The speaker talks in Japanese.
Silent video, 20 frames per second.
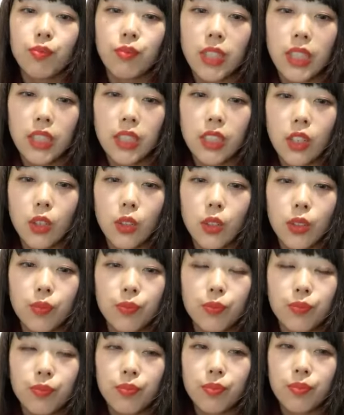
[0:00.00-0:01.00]
なんだろう
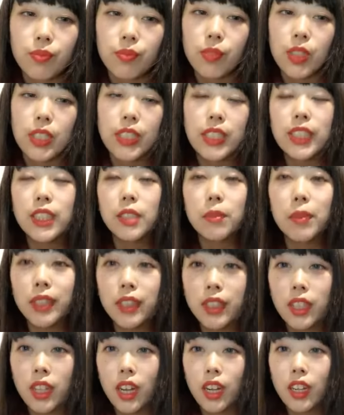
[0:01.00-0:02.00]
引き締まっ
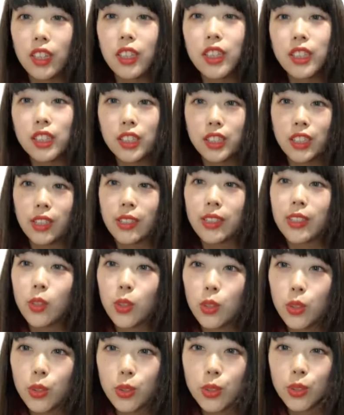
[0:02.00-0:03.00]
た体にしてい
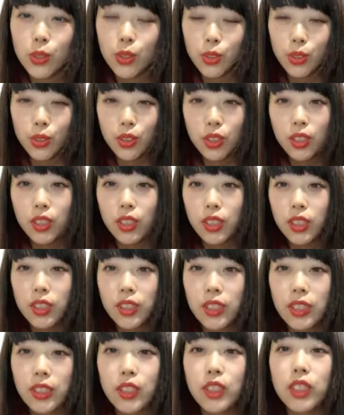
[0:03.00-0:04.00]
ようという
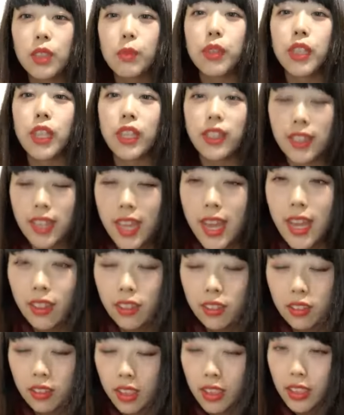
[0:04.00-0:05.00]
夏に向けてね
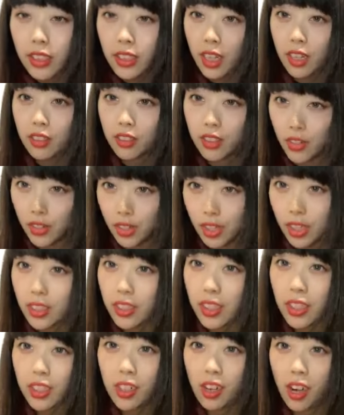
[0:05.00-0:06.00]
何があるか分かん
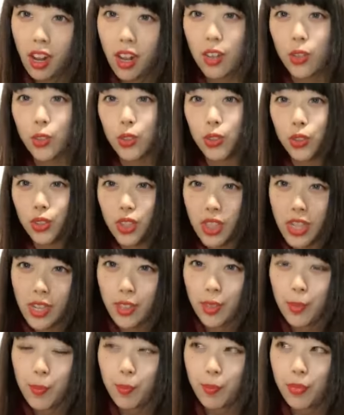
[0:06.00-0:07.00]
ないから本当に
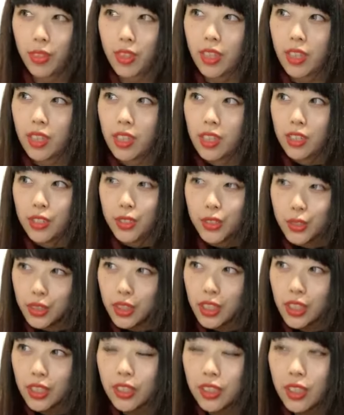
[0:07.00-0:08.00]
急
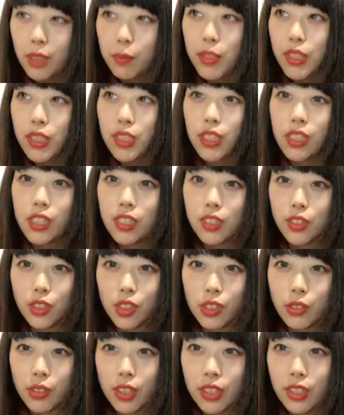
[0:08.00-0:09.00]
に明日水着ですと
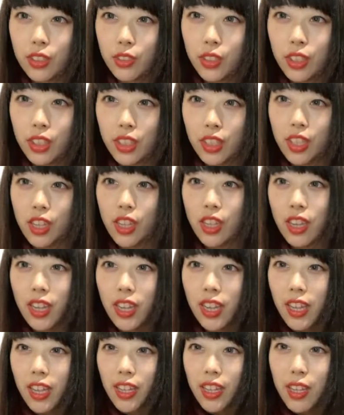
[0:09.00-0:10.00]
か言われた時に
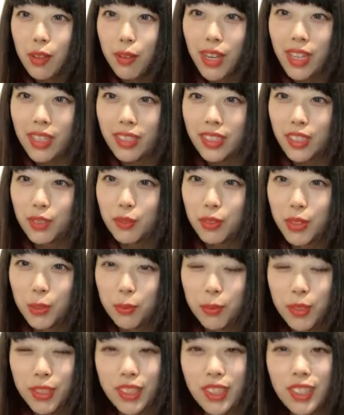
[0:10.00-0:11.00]
やばい何も準
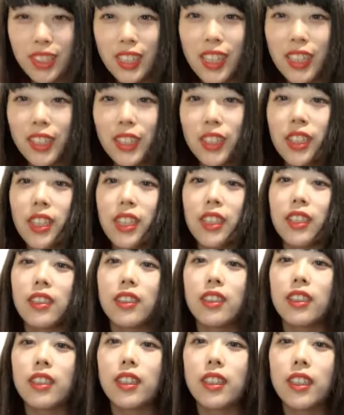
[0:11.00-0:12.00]
備していないって
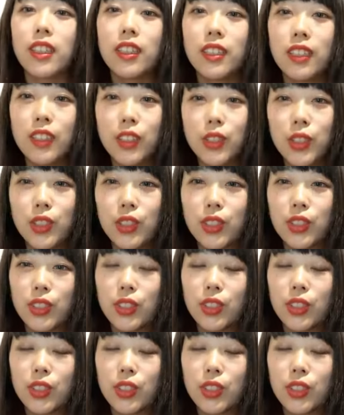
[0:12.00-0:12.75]
なる